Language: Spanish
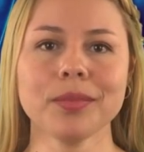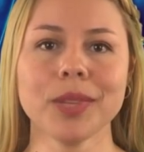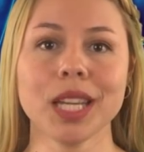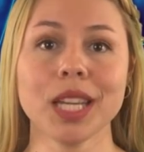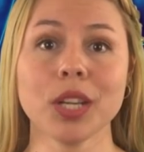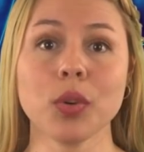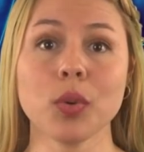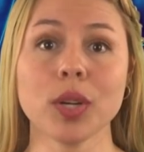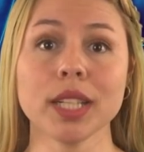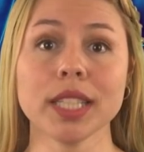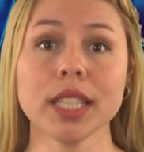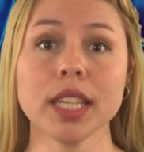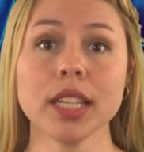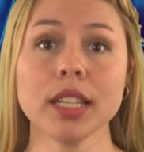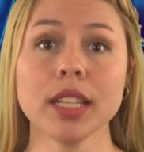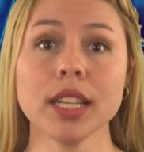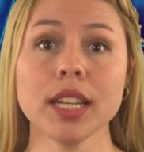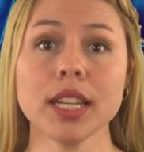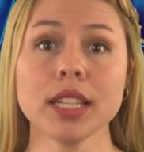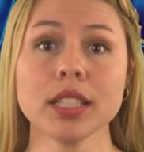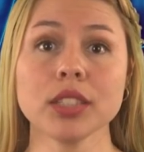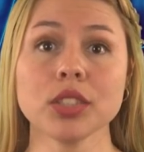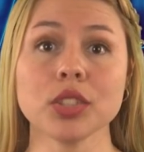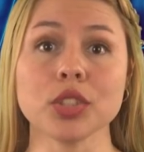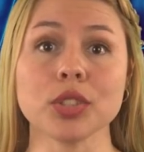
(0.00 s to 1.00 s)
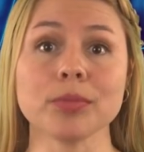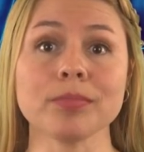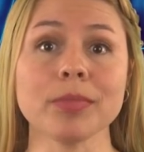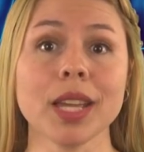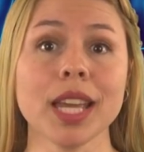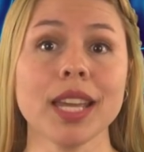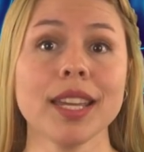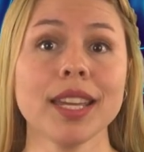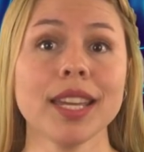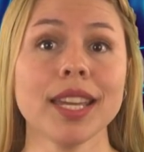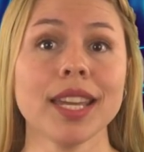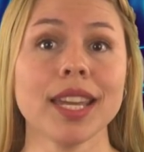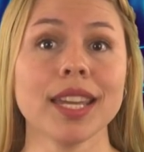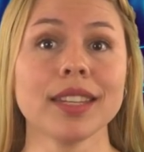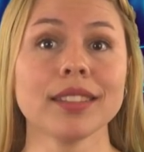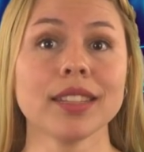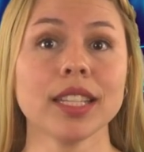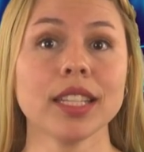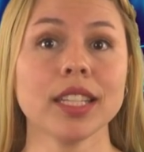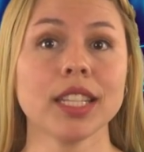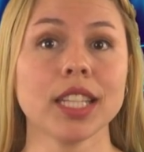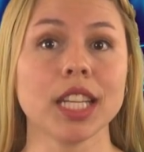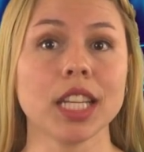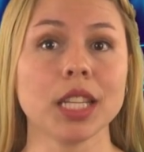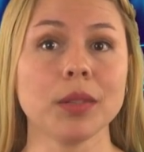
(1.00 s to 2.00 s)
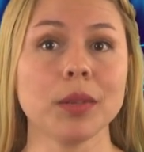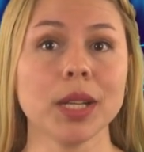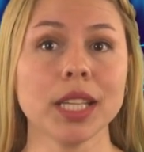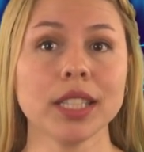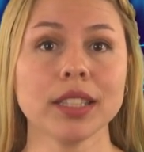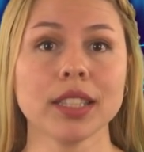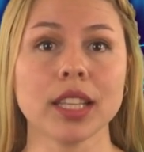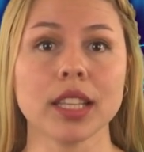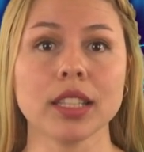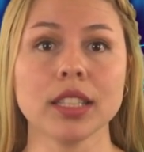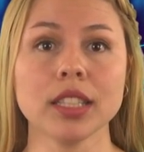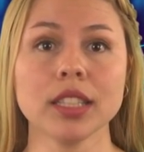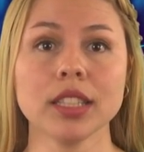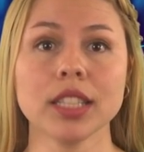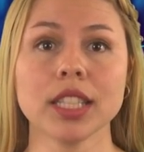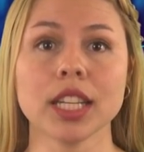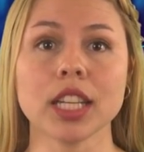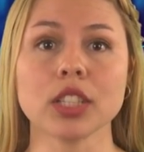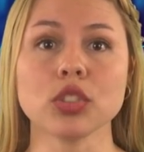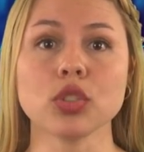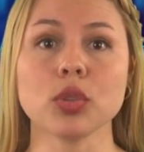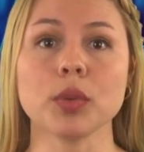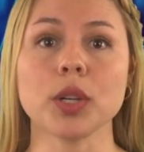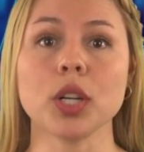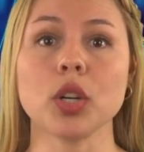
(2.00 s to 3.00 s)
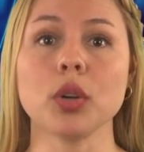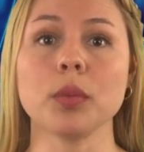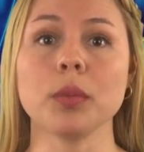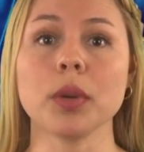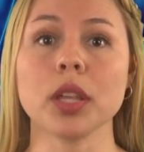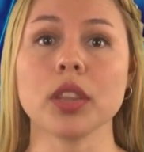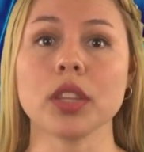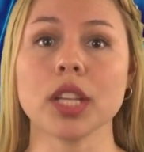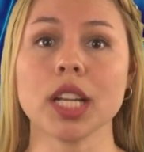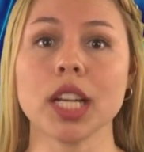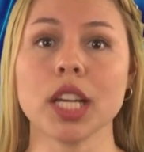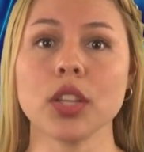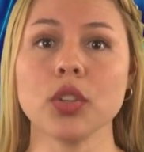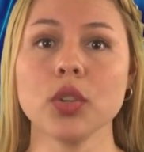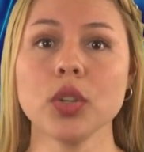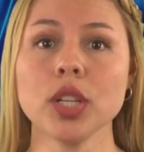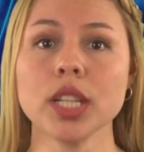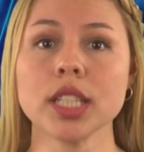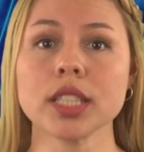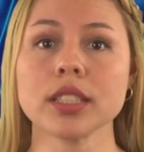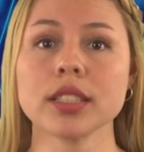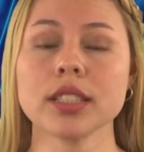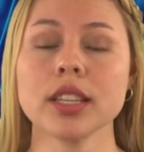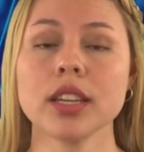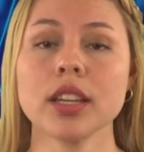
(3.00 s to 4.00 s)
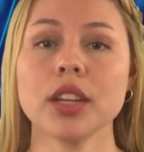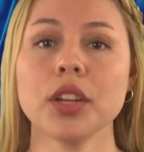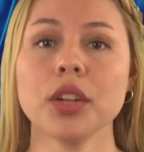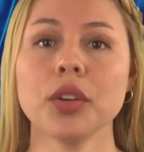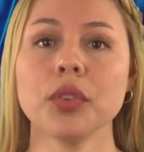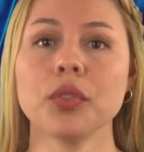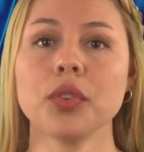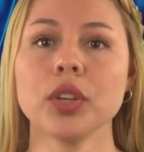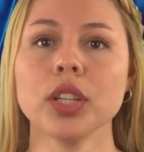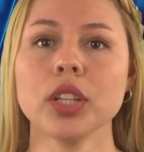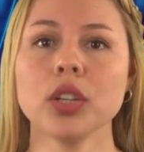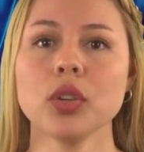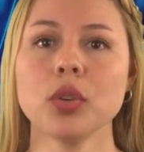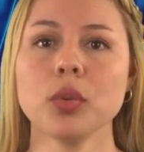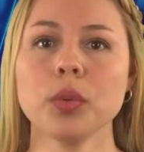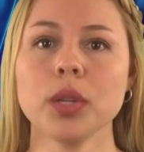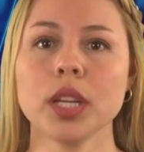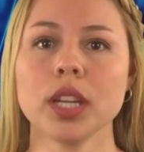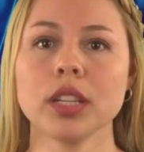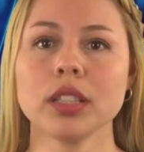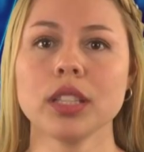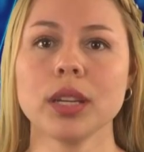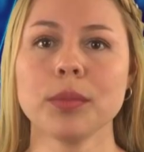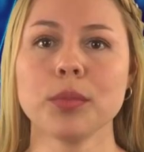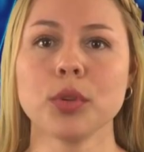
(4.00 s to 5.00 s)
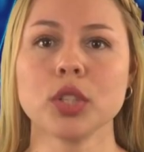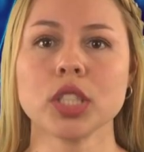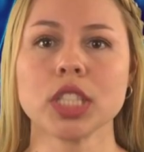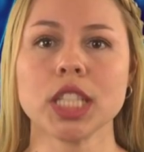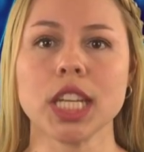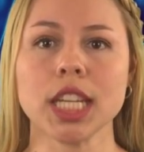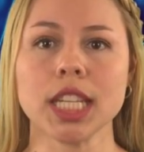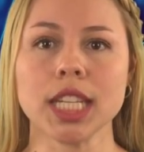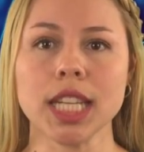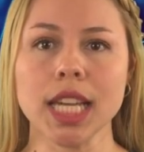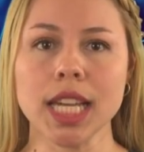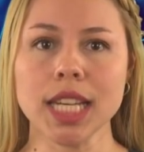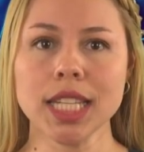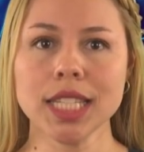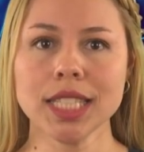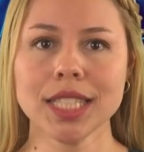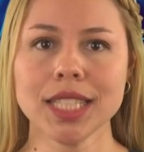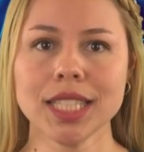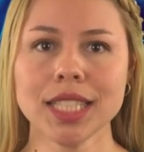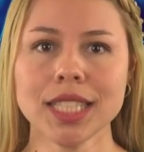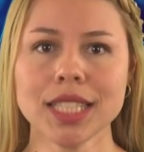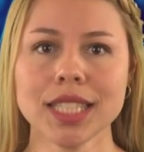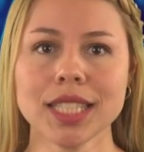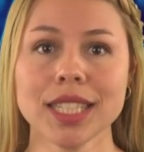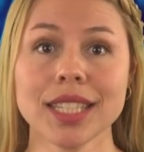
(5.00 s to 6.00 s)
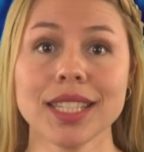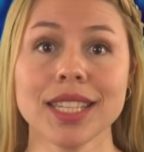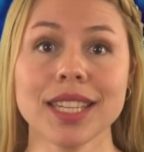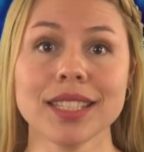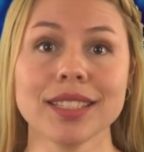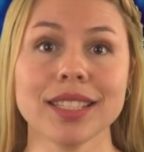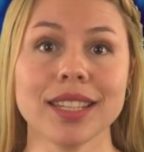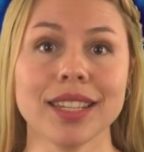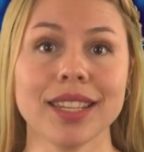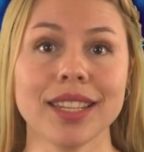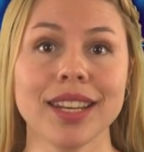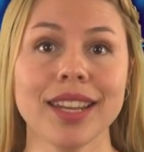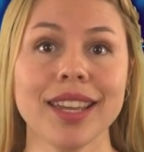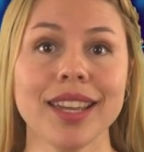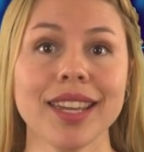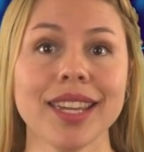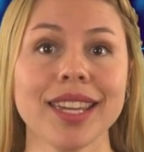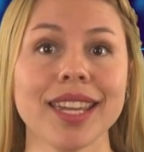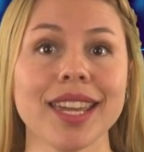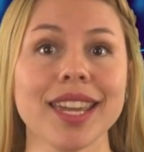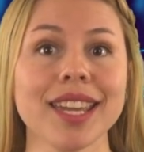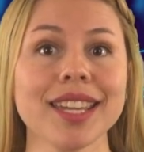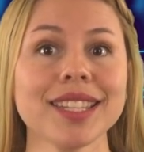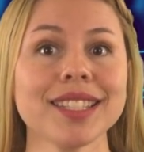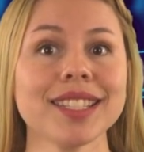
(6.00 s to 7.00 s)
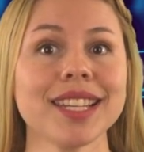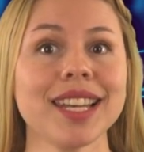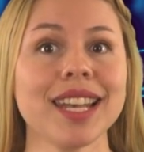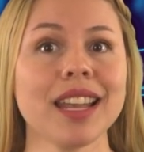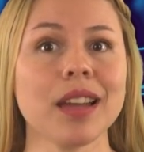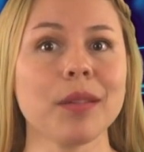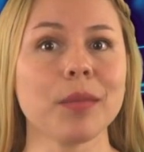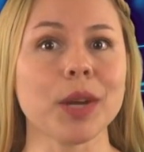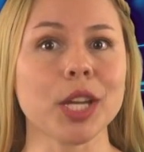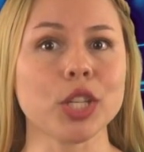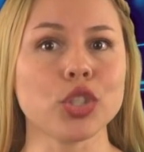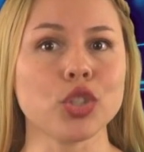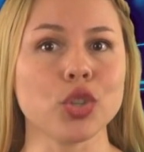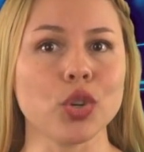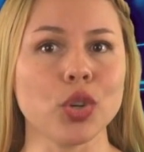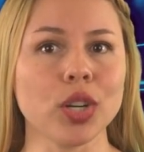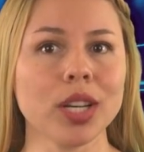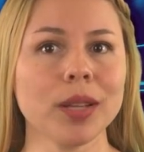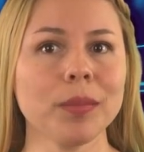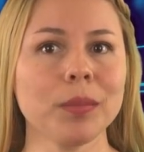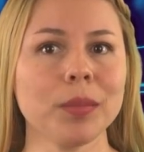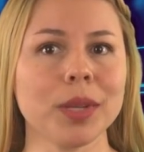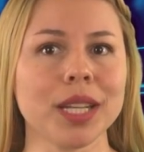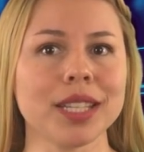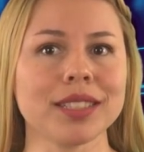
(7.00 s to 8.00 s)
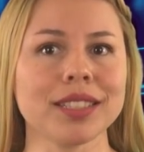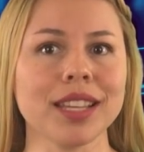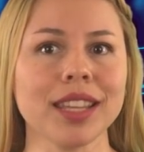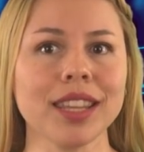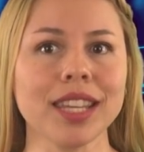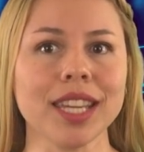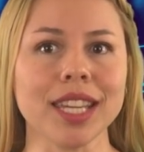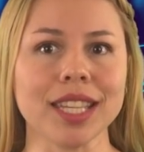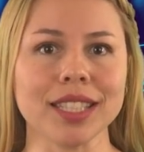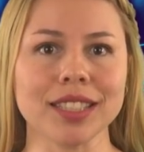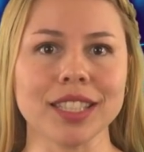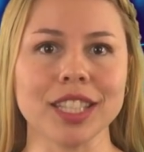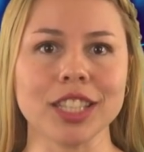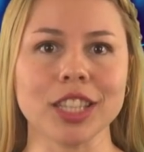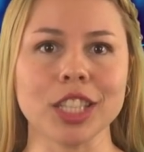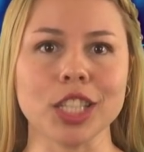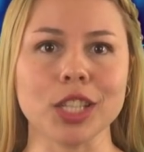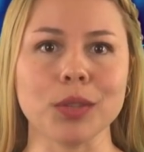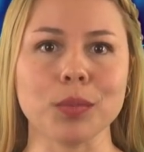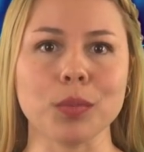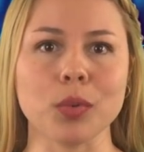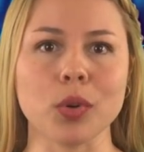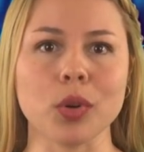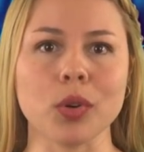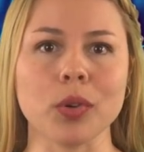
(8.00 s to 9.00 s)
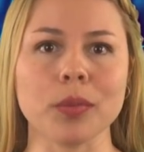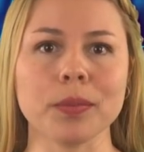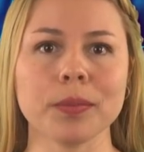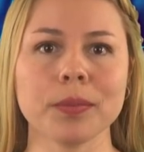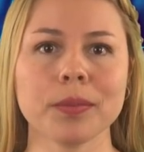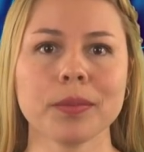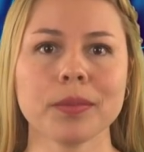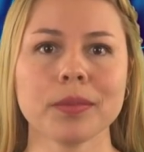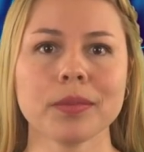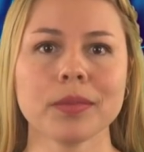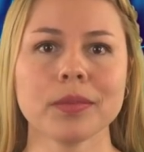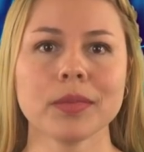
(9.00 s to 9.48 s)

En cualquier caso, esta increíble estadística sobre los mezcladores fue descubierta por Chainalysis, que se cree que es la mayor empresa de este tipo.